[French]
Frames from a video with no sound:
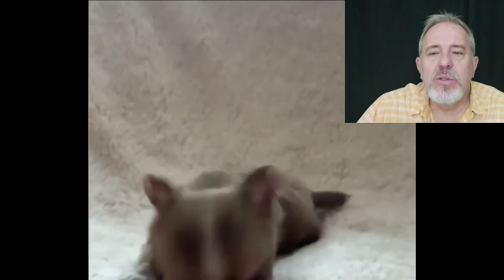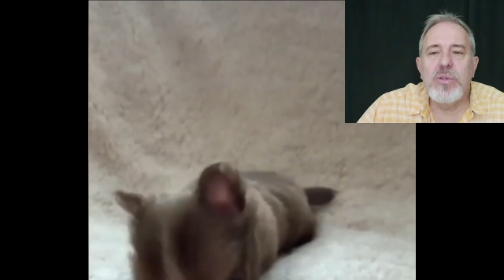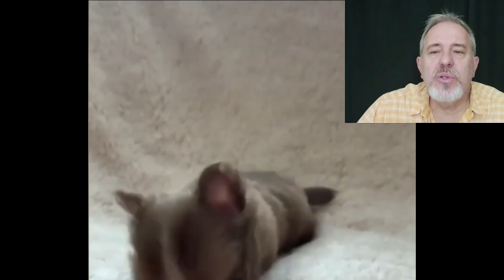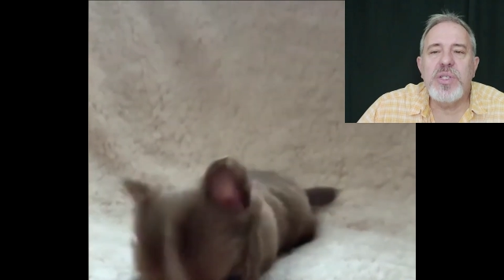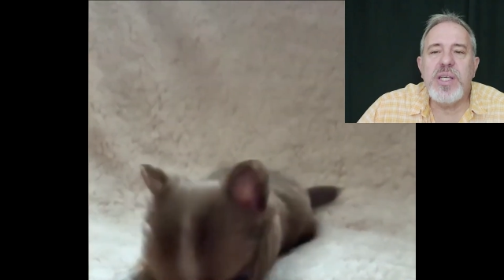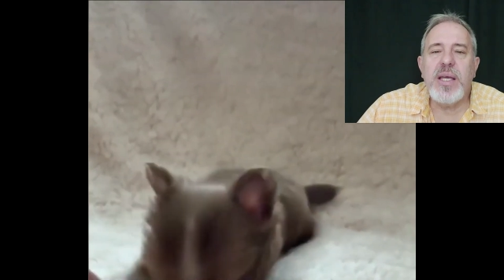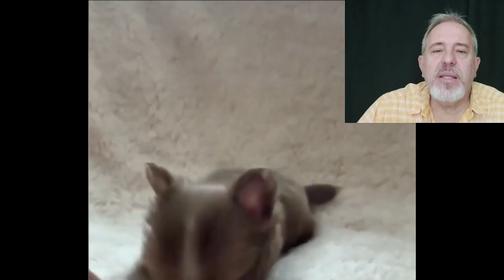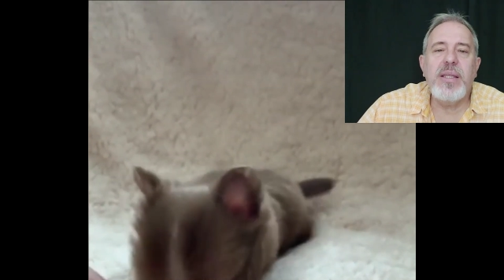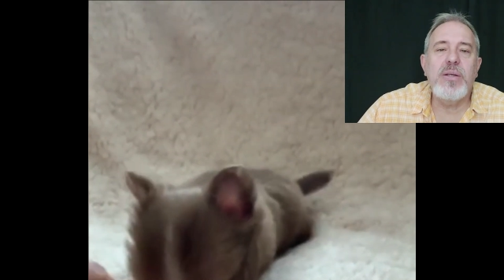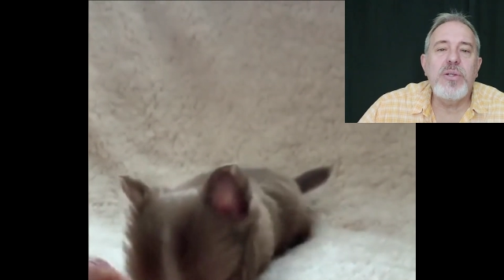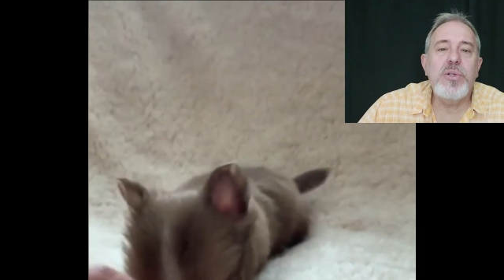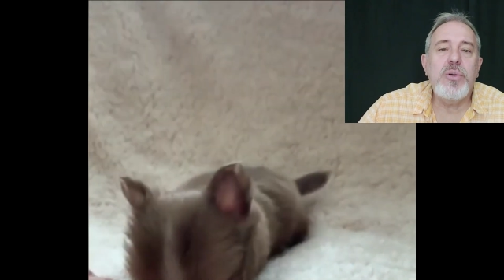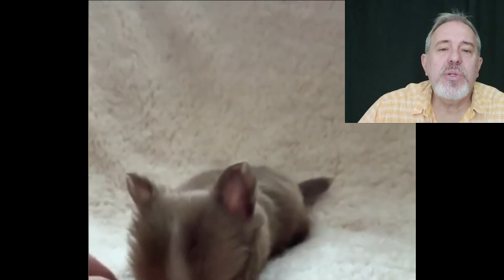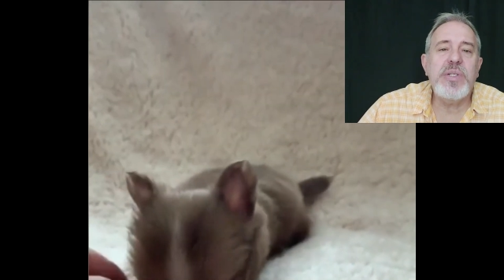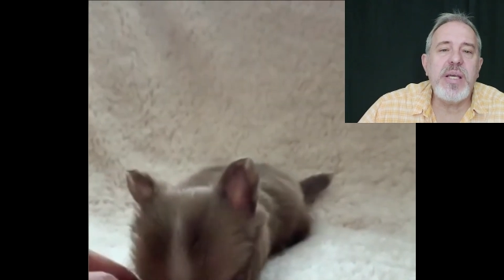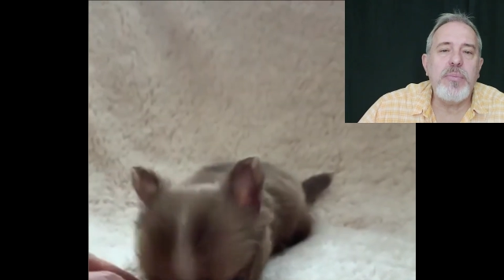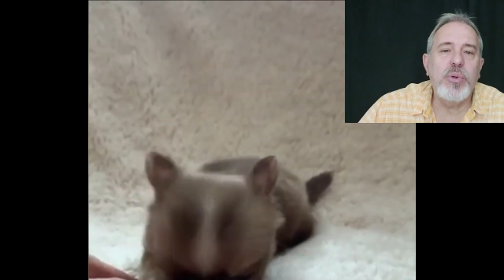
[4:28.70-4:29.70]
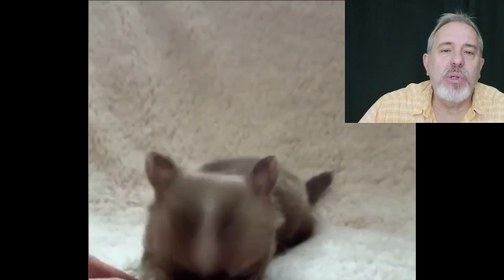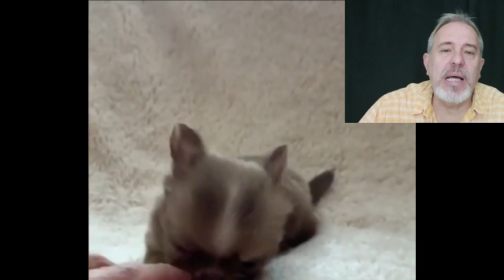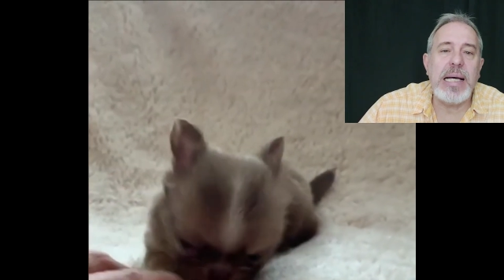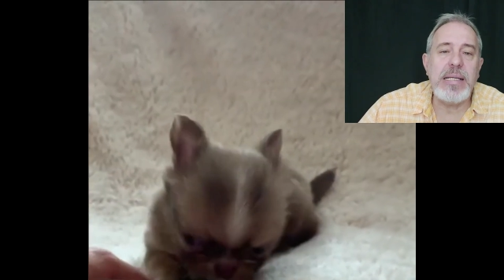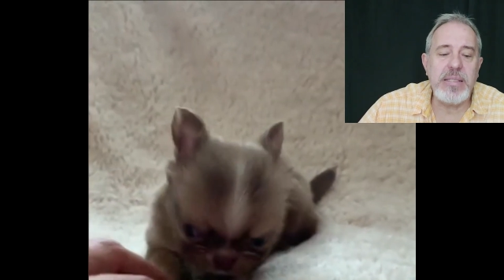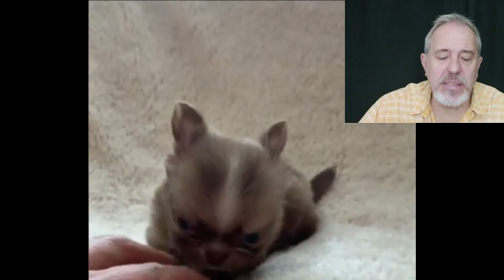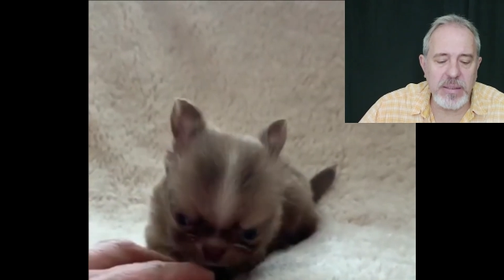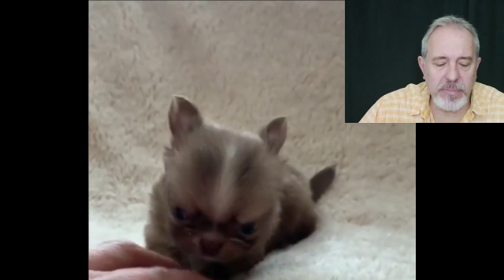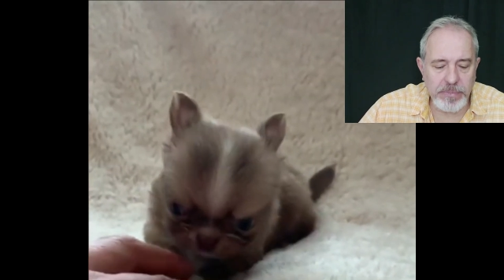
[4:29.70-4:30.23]
Ceci a été un succès pour la
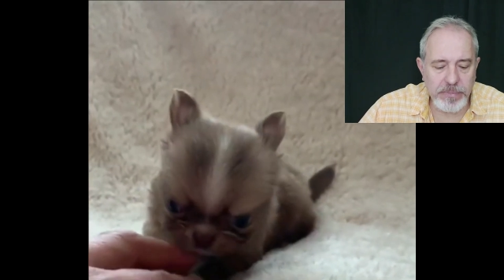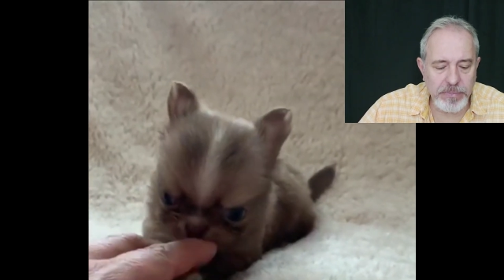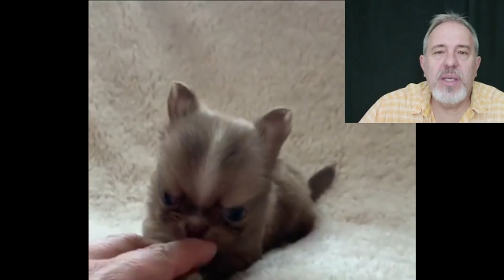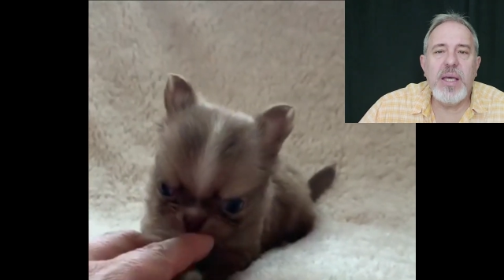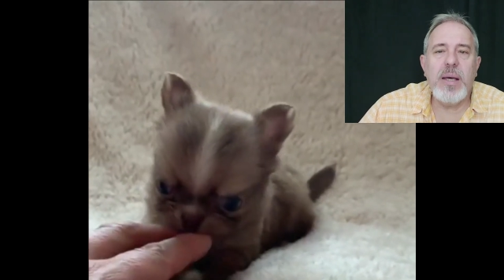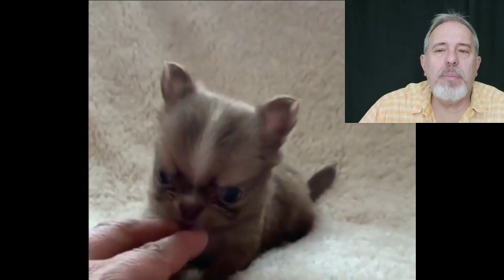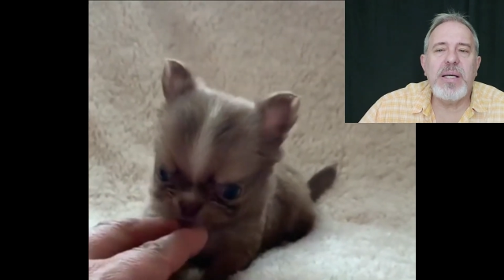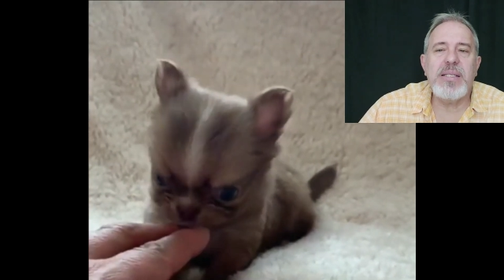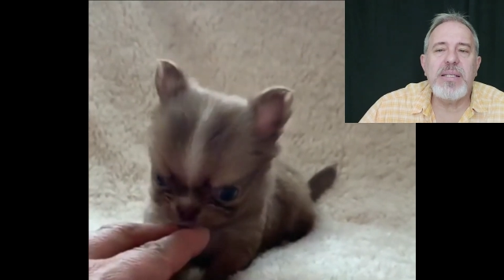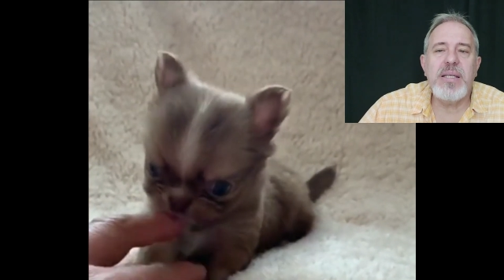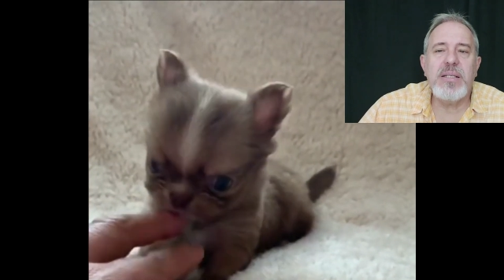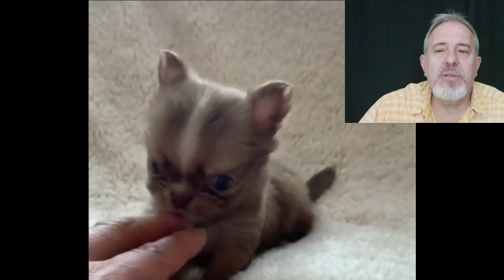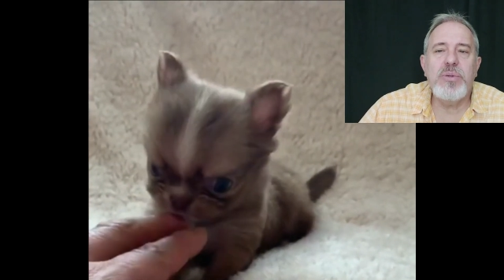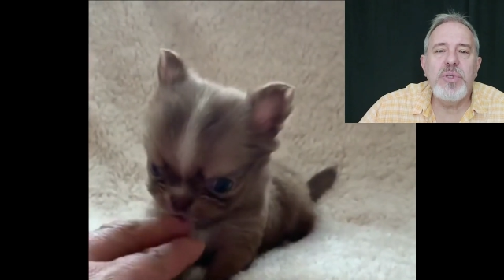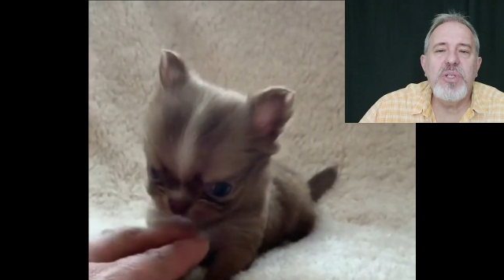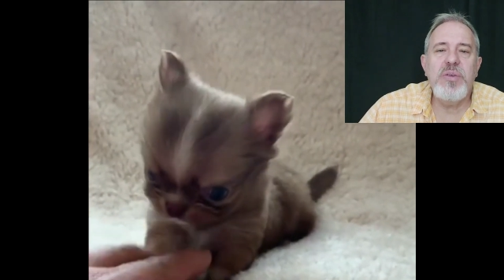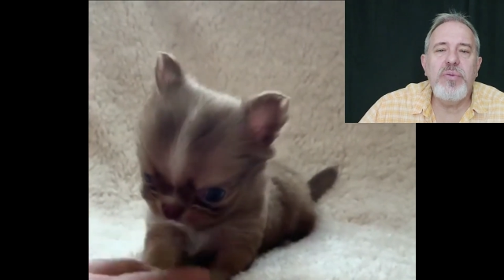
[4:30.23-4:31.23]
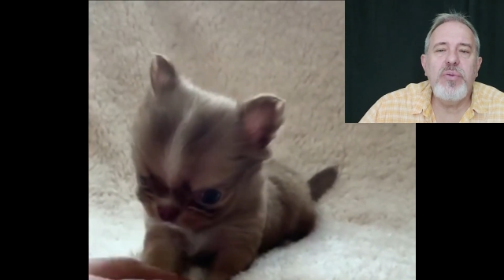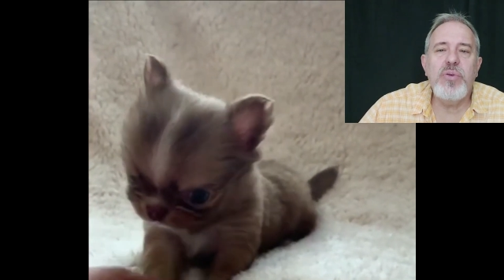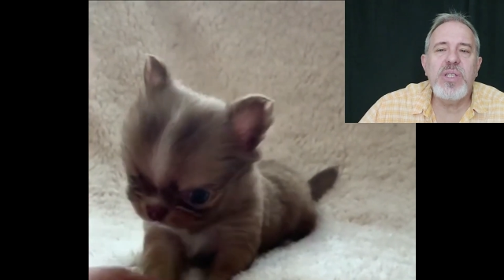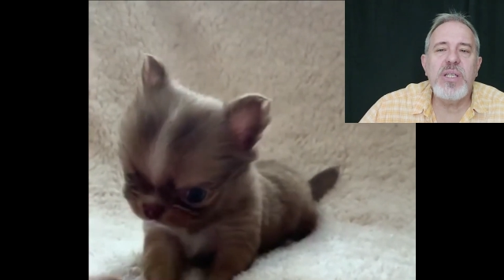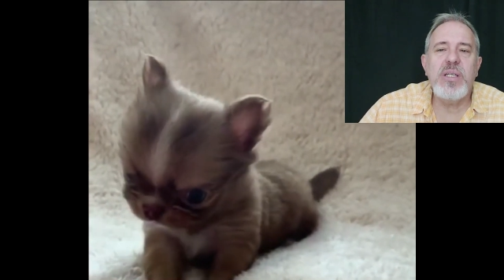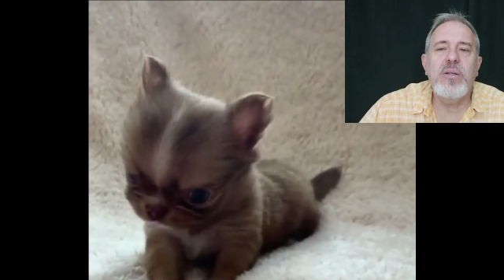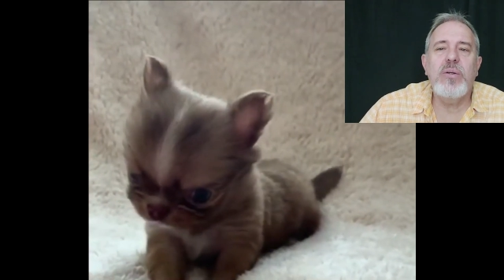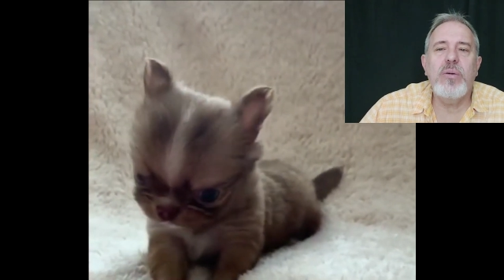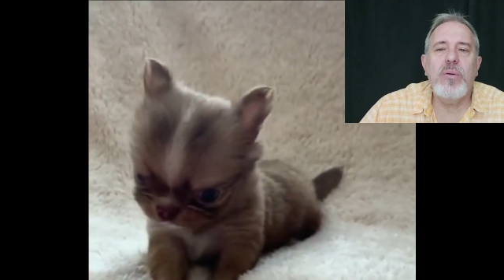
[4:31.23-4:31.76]
race, qui a passé à se
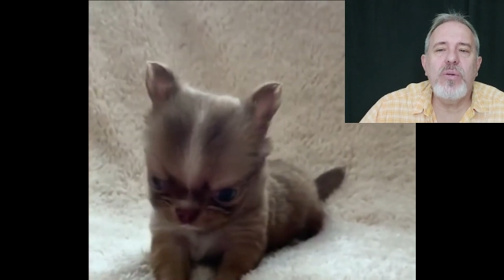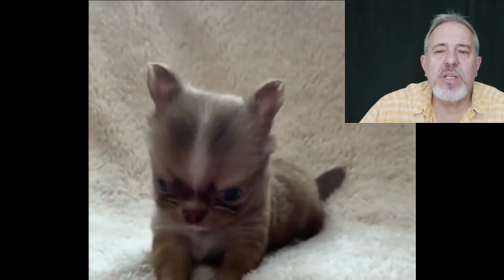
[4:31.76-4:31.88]
diffuser